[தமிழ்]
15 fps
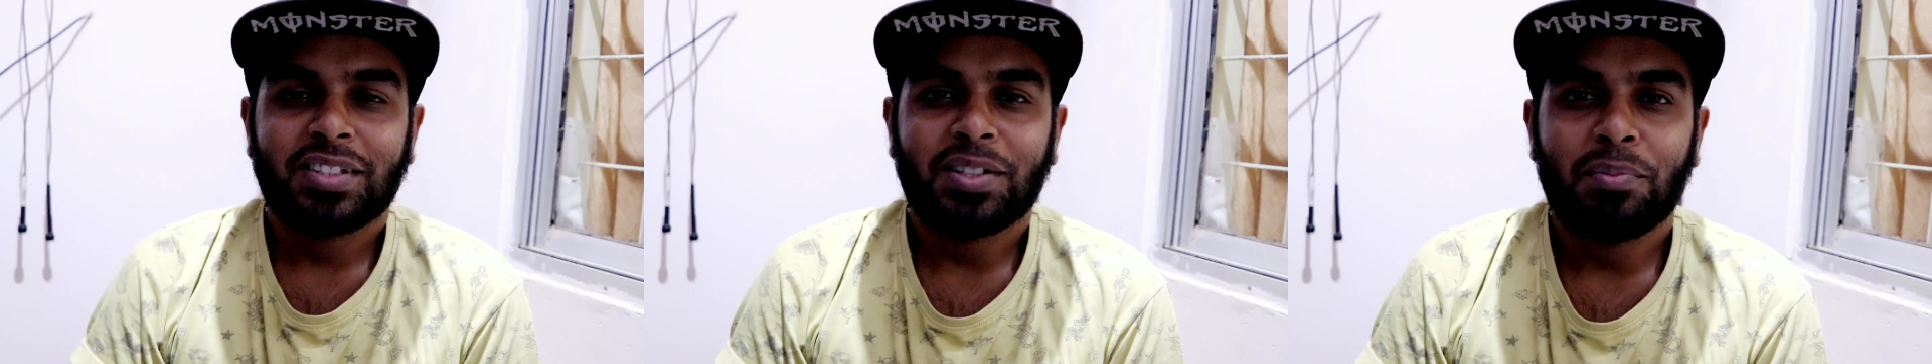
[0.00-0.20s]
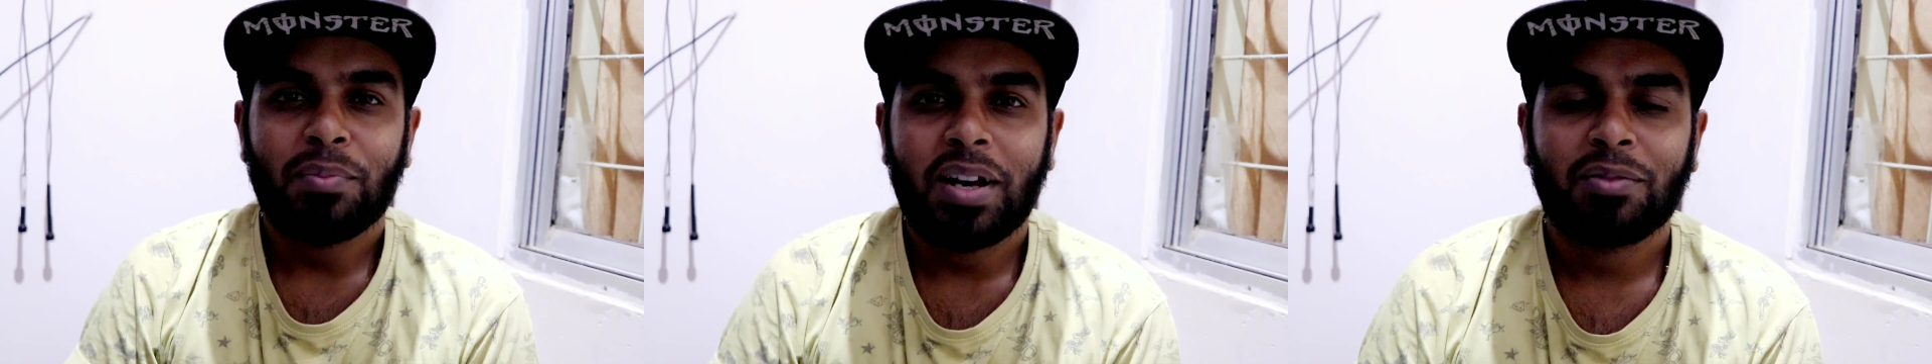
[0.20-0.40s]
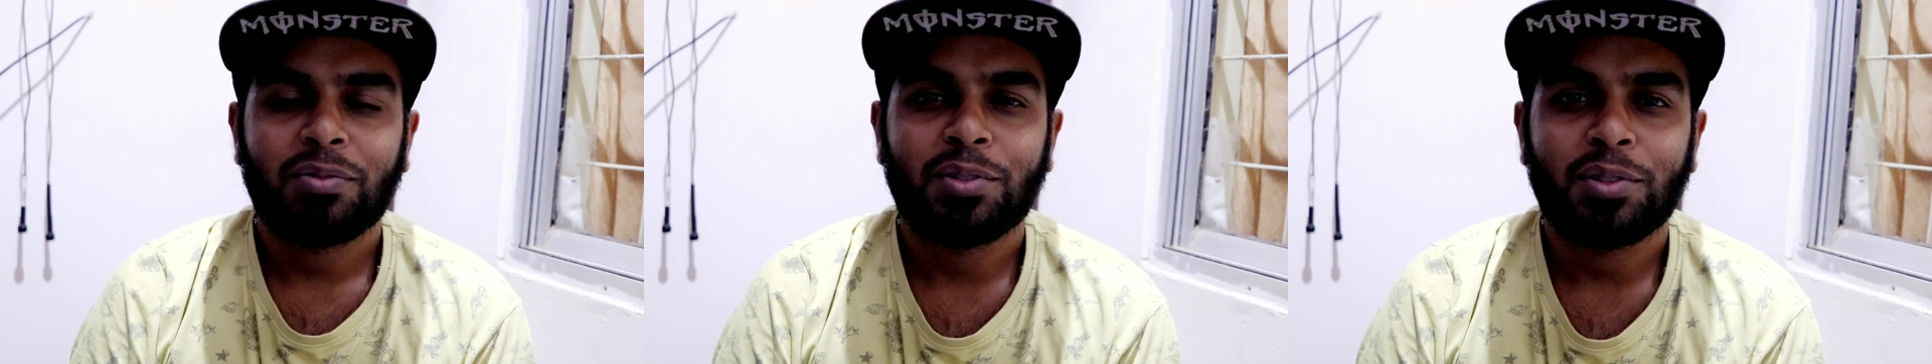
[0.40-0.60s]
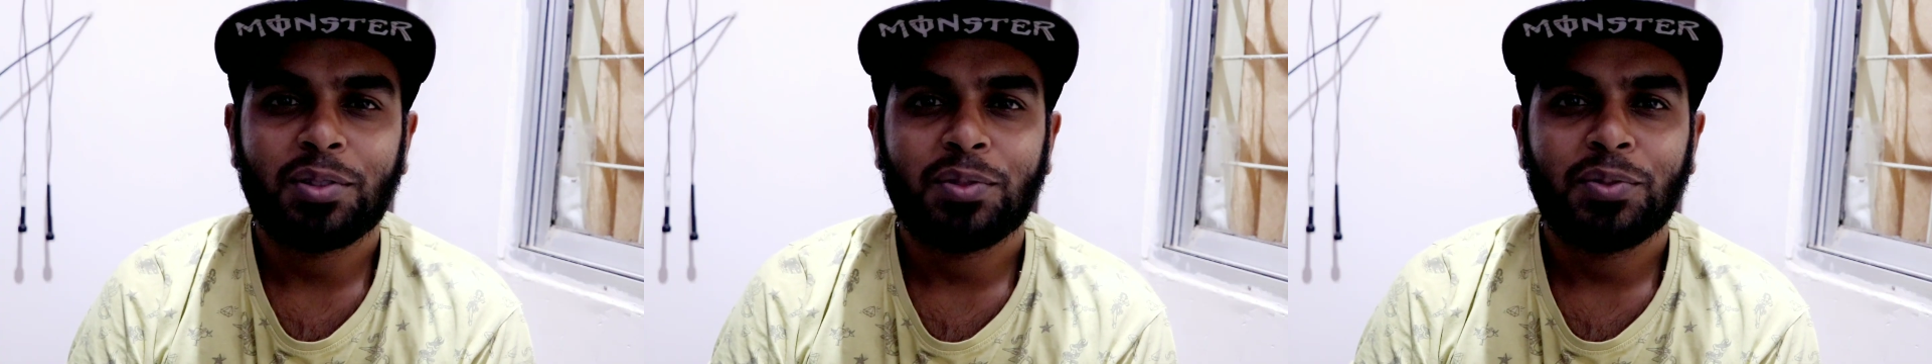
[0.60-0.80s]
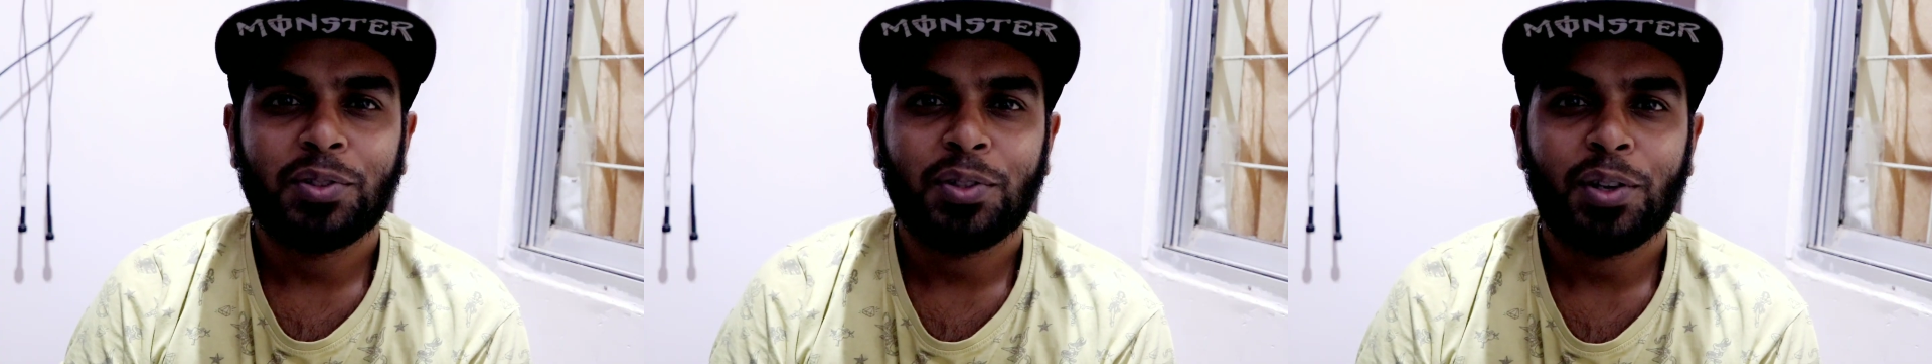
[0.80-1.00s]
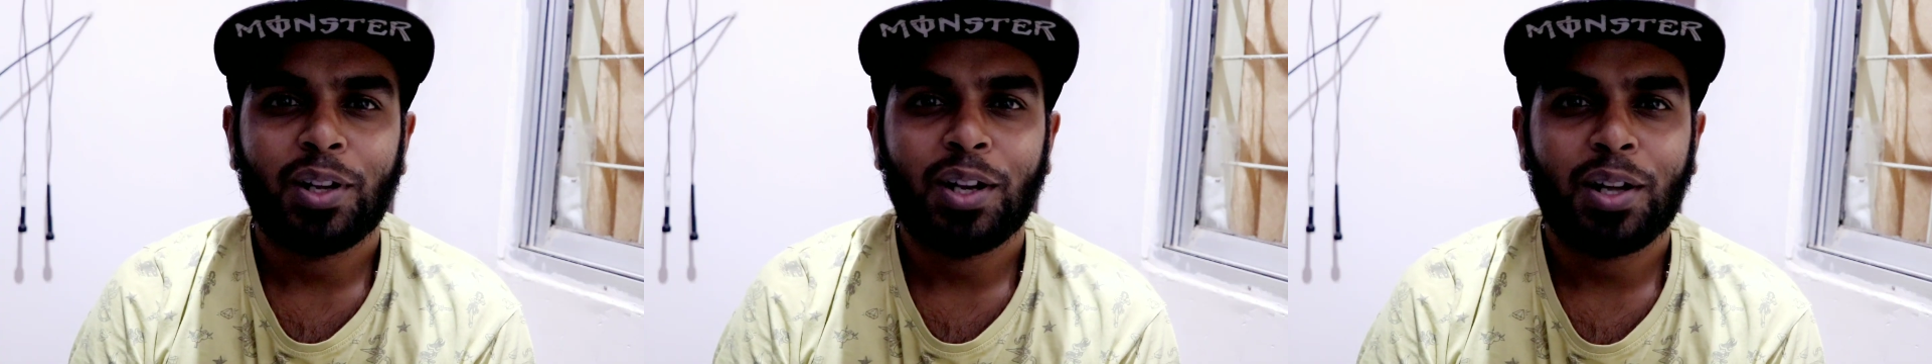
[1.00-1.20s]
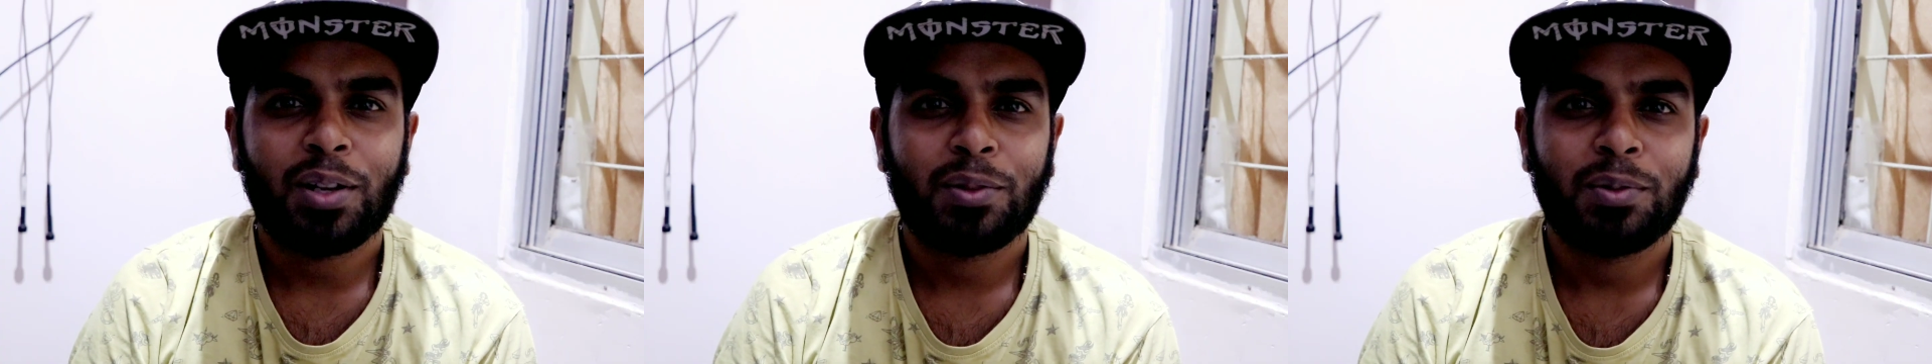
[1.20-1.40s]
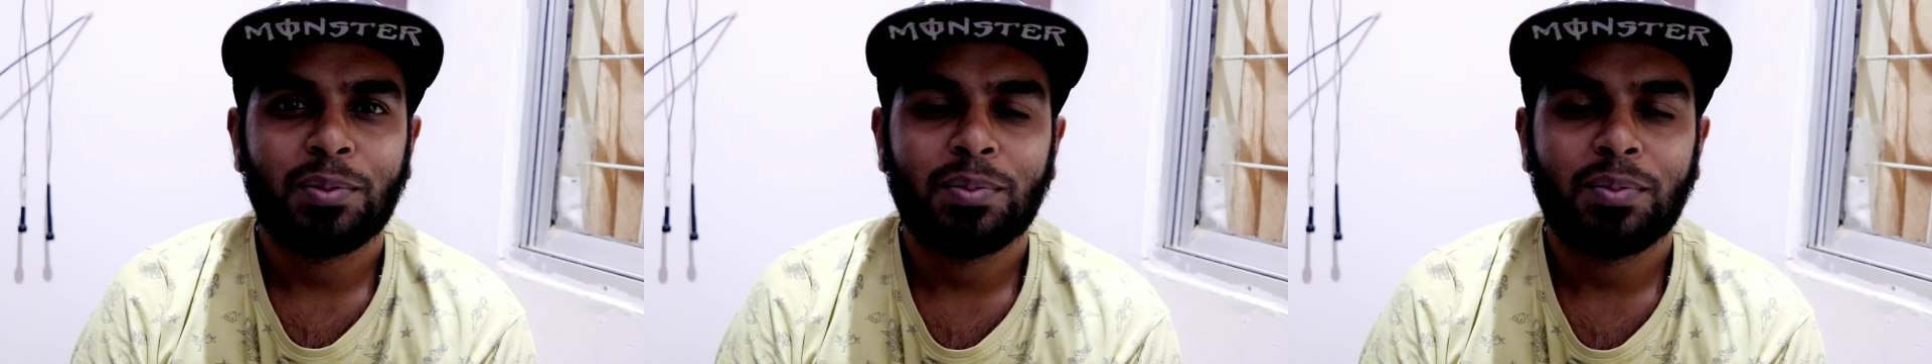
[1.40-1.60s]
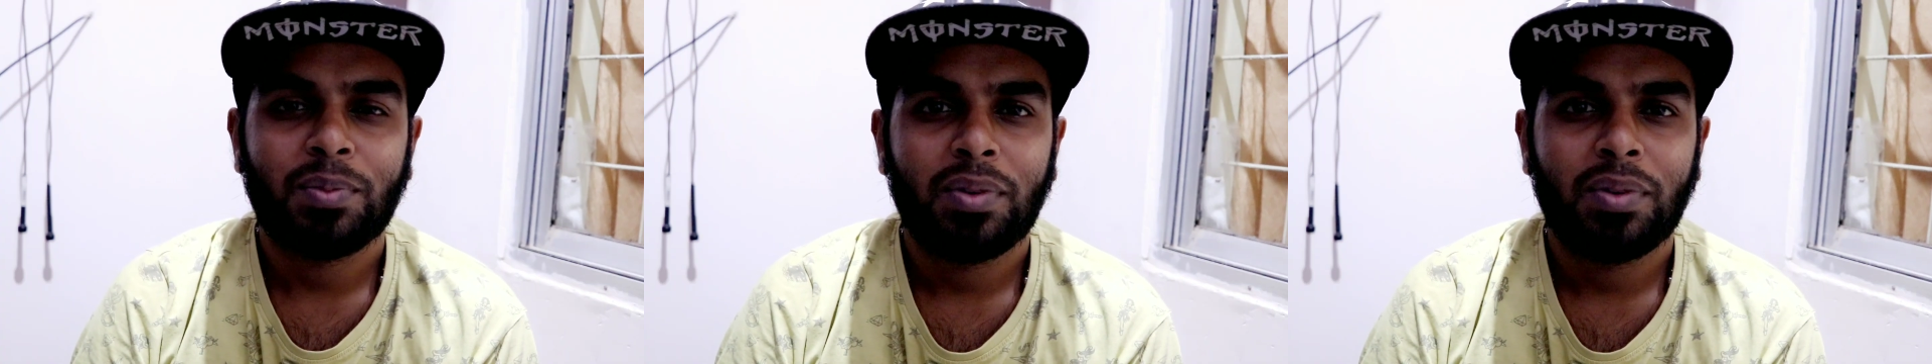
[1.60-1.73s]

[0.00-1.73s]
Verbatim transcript: கைஸ் அம் பேக் வித் அதர் வீடியோ எல்லாருக்கும்